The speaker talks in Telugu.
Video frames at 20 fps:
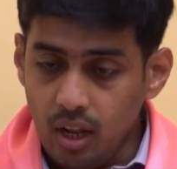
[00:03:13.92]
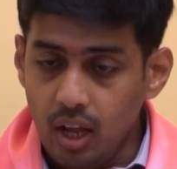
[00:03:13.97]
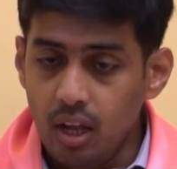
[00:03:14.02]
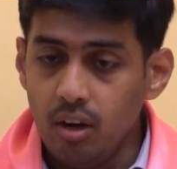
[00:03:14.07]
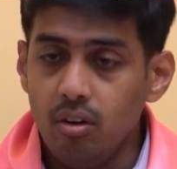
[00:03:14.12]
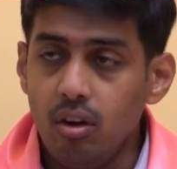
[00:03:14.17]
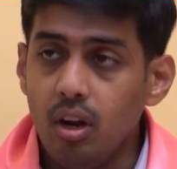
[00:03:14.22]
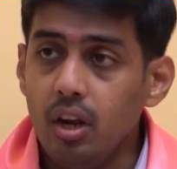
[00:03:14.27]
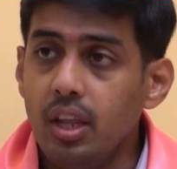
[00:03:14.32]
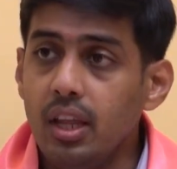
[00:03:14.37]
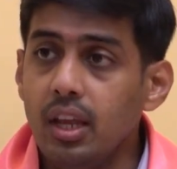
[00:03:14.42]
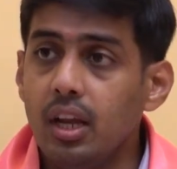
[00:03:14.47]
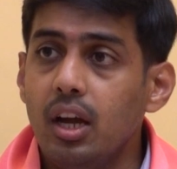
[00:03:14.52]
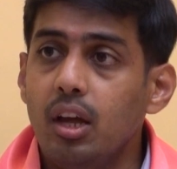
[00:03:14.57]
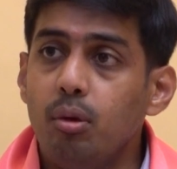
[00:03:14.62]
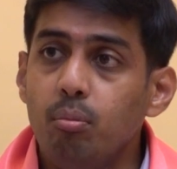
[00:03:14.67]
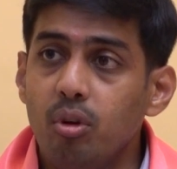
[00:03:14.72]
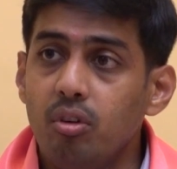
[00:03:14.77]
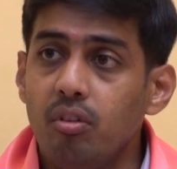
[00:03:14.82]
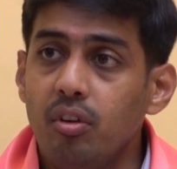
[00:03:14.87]
రాను రాను ఇంకా
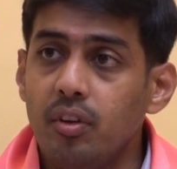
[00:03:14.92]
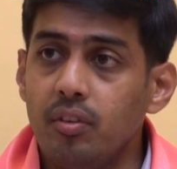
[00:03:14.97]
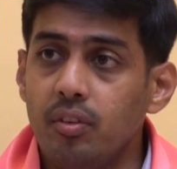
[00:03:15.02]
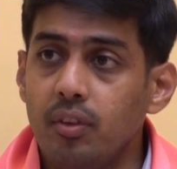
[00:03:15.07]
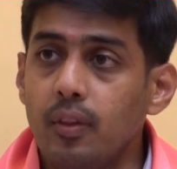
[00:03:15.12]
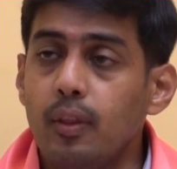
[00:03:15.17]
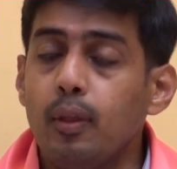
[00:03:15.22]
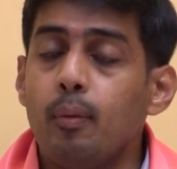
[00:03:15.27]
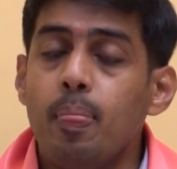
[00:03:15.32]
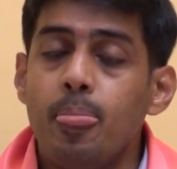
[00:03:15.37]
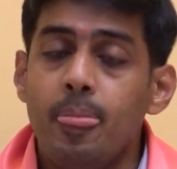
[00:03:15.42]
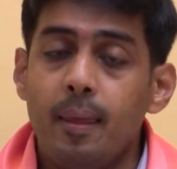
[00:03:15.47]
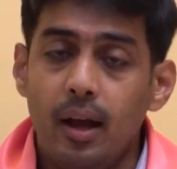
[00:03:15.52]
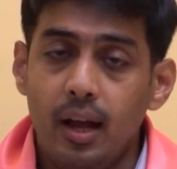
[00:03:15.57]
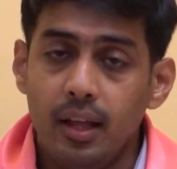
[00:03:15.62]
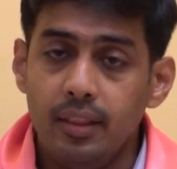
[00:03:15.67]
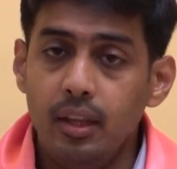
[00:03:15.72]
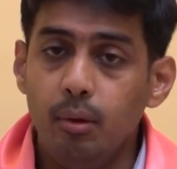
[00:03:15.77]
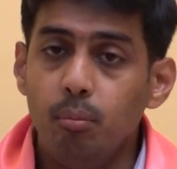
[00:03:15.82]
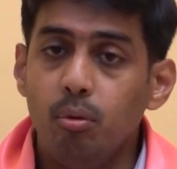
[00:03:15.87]
ఇంప్రూవ్ అవుతుంది
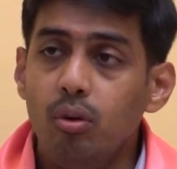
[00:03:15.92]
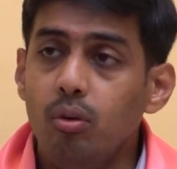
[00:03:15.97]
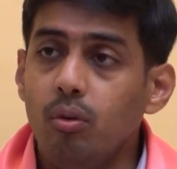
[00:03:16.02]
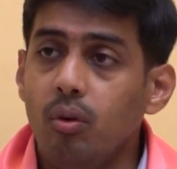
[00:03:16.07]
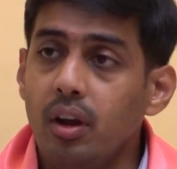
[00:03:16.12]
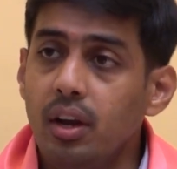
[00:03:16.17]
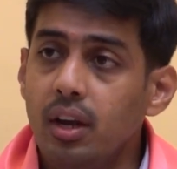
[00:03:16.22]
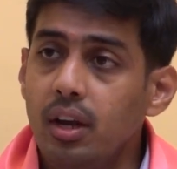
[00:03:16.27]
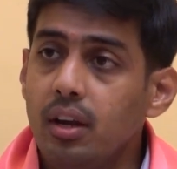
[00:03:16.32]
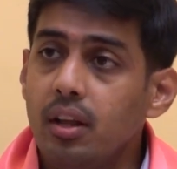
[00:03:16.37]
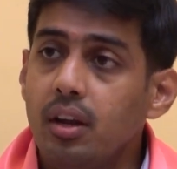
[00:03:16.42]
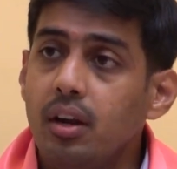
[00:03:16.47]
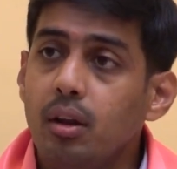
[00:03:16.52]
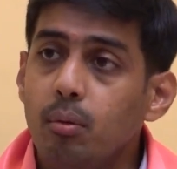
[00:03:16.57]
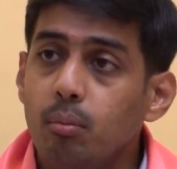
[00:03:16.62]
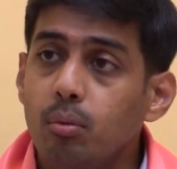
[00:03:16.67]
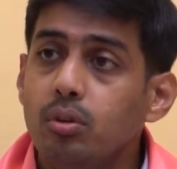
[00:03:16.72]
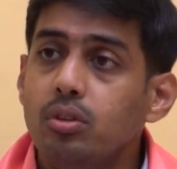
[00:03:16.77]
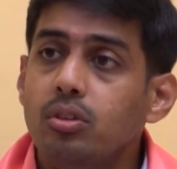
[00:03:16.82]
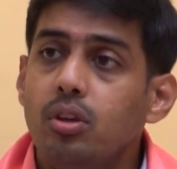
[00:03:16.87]
అది బోను అన్నిటికంటే
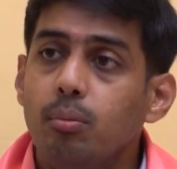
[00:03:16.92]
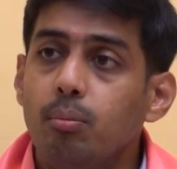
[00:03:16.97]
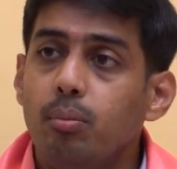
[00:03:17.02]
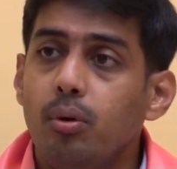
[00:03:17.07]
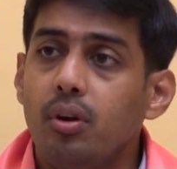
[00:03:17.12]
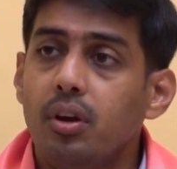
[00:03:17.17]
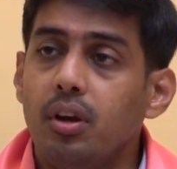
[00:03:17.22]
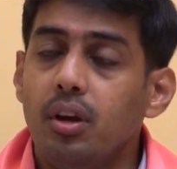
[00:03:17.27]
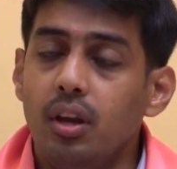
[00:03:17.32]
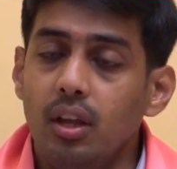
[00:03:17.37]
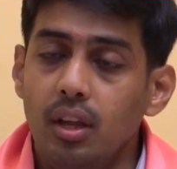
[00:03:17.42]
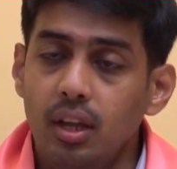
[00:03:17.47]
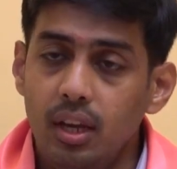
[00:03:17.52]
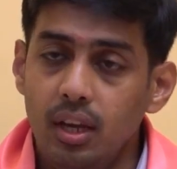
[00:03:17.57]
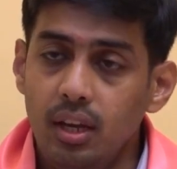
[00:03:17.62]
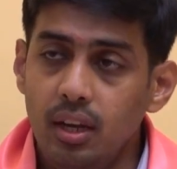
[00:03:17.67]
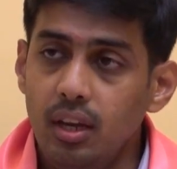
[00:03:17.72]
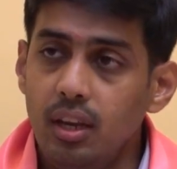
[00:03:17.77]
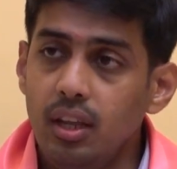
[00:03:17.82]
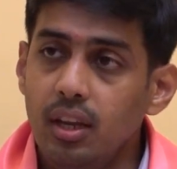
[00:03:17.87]
మోస్ట్ ఇంపార్టెంట్
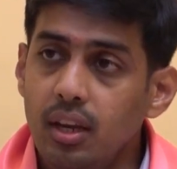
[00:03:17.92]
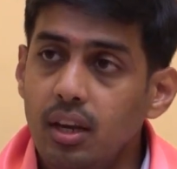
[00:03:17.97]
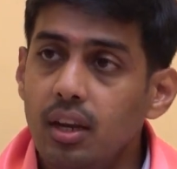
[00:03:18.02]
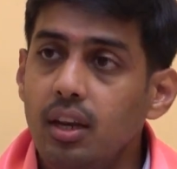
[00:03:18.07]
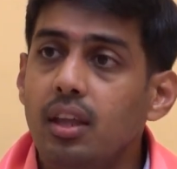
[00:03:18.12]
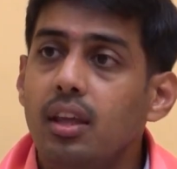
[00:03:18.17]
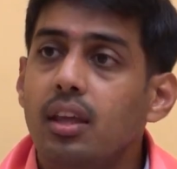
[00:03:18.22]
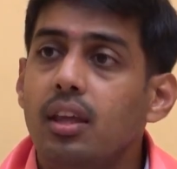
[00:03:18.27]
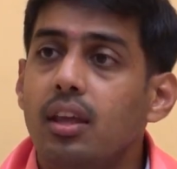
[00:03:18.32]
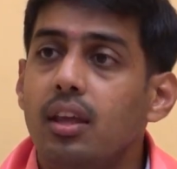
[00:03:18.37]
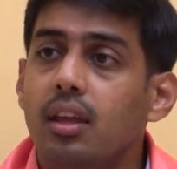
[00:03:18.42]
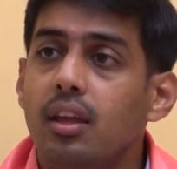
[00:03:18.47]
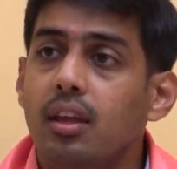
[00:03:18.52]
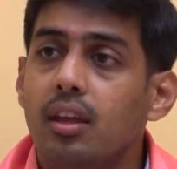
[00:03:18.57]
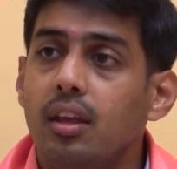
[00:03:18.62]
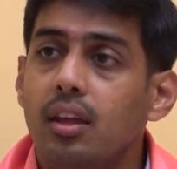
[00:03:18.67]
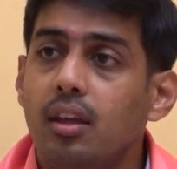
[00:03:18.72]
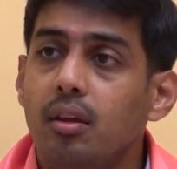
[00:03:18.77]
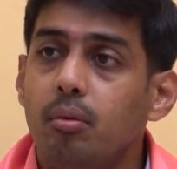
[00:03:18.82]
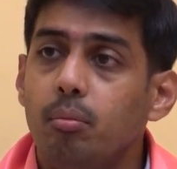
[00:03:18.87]
ఇంటి ఇంటికి
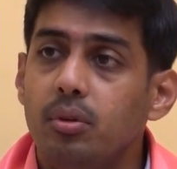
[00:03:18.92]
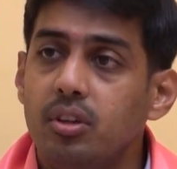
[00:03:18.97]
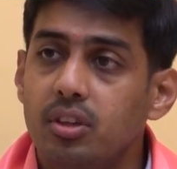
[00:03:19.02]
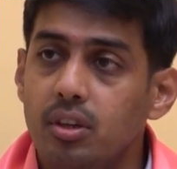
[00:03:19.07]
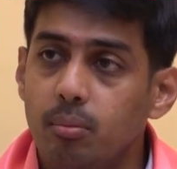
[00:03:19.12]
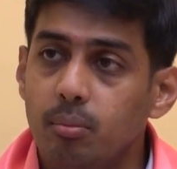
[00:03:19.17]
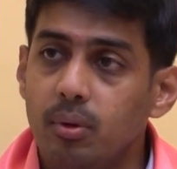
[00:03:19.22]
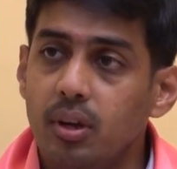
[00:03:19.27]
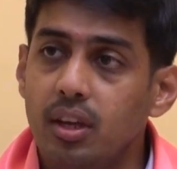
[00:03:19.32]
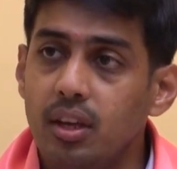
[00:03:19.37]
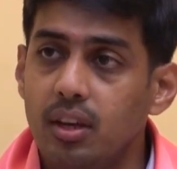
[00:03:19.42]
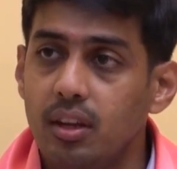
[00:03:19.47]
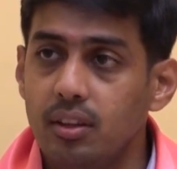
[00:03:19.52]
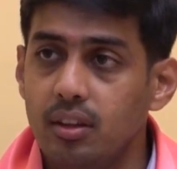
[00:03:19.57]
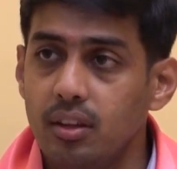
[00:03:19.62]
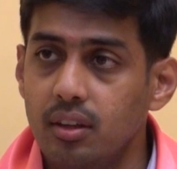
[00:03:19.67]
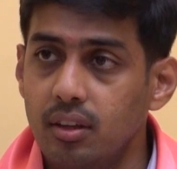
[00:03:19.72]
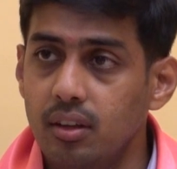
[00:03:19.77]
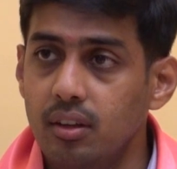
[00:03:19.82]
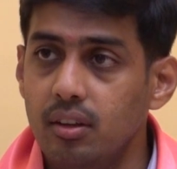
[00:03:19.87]
మిషన్
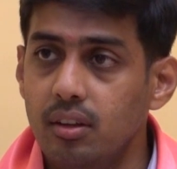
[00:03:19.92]
భగీరథ